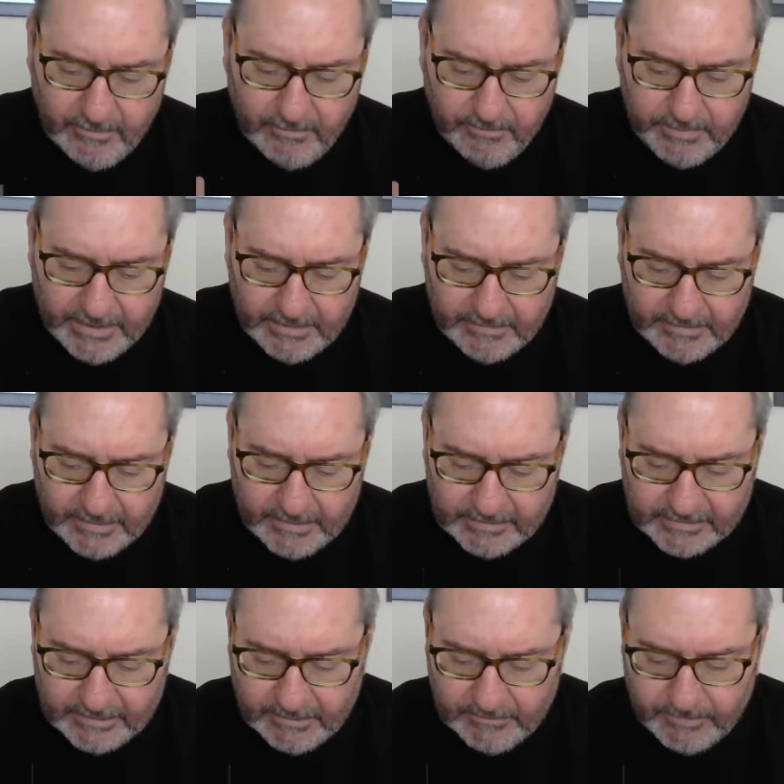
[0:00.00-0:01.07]

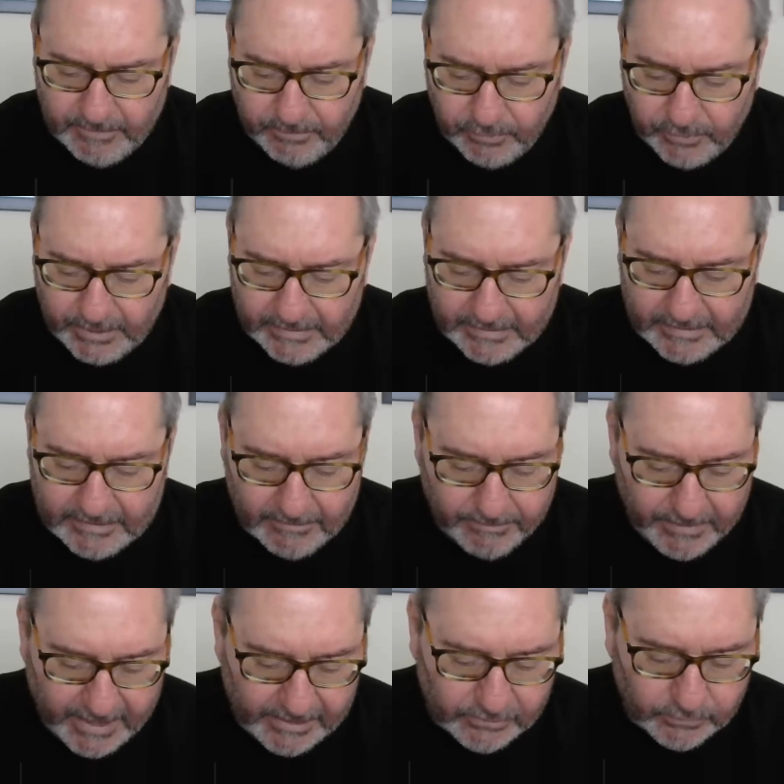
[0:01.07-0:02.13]
Bildiğiniz gibi buradaki
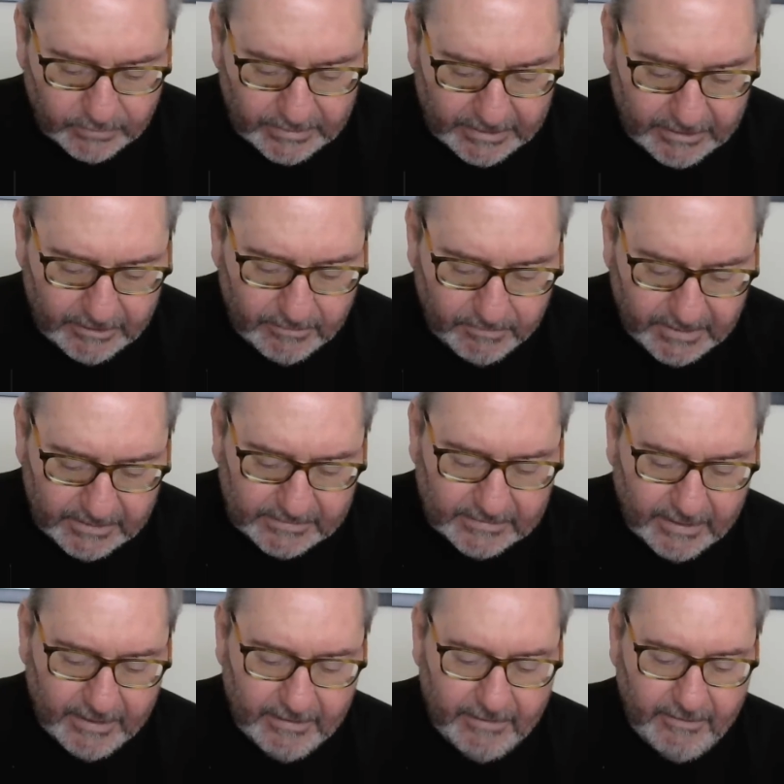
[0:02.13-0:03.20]

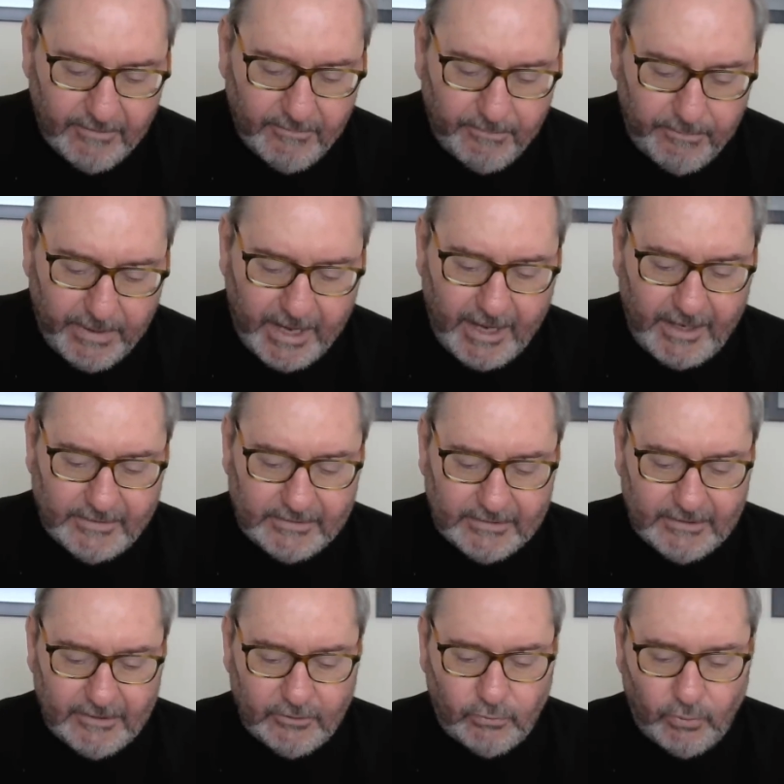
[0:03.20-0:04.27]
personelimiz
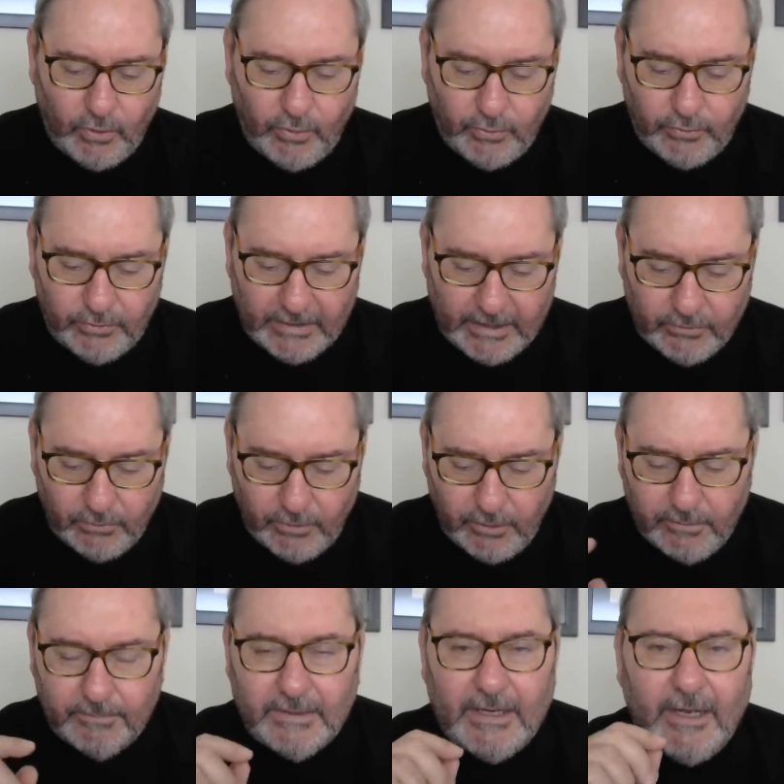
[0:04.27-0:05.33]
bazı doğrudan
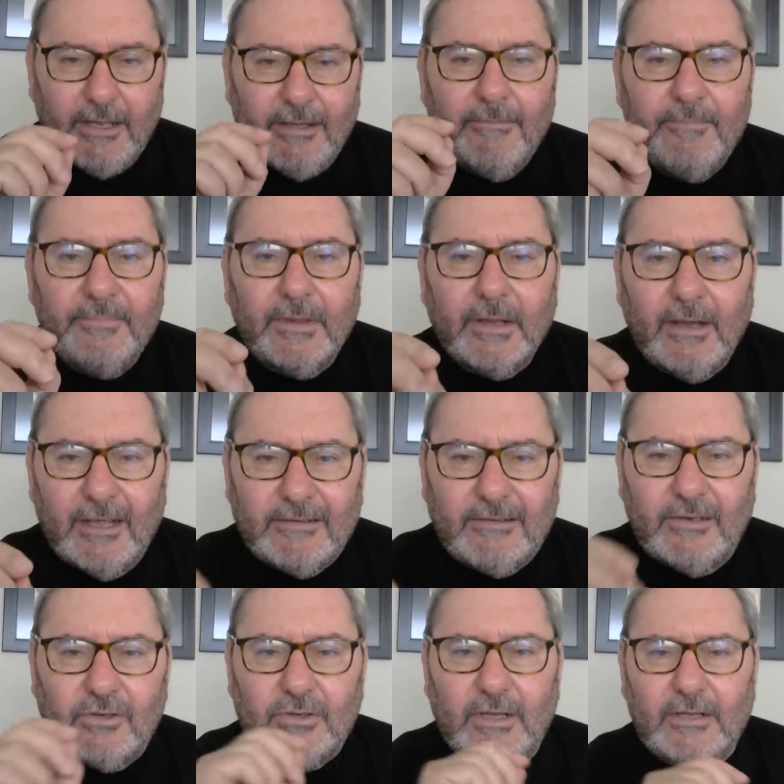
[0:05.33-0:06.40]
olmayan
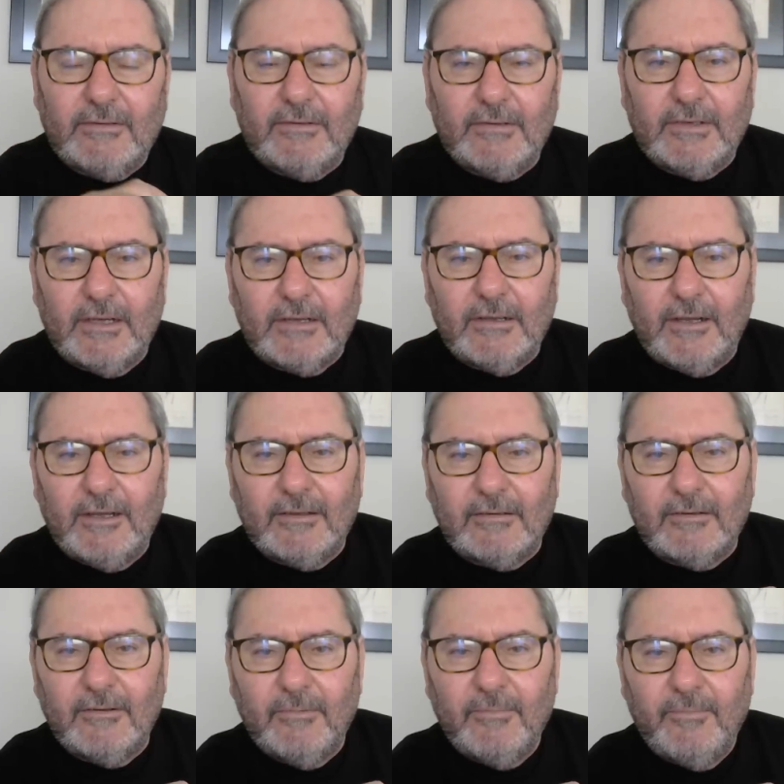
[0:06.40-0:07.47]
ateş altında
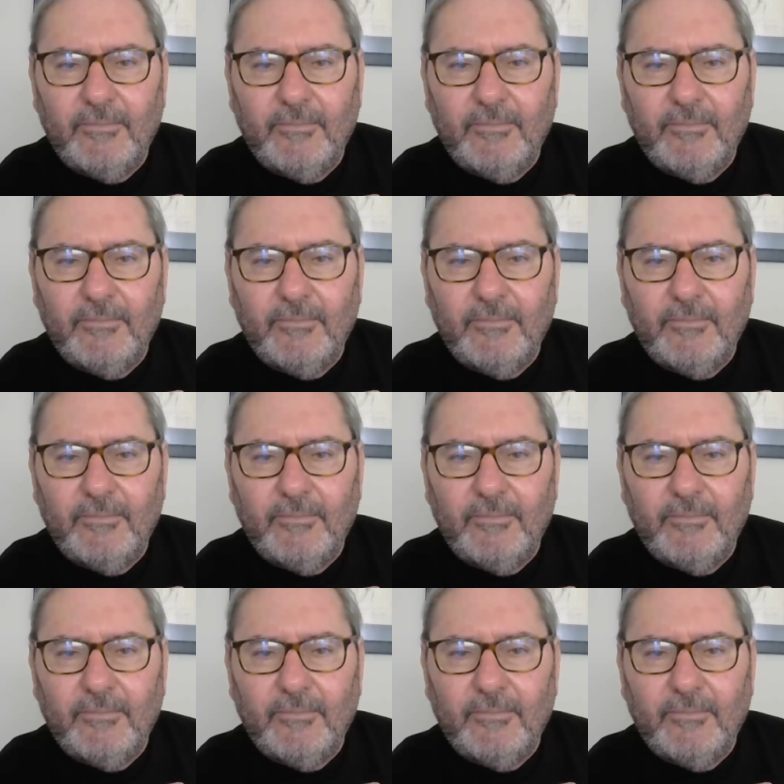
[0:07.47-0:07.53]
kaldı.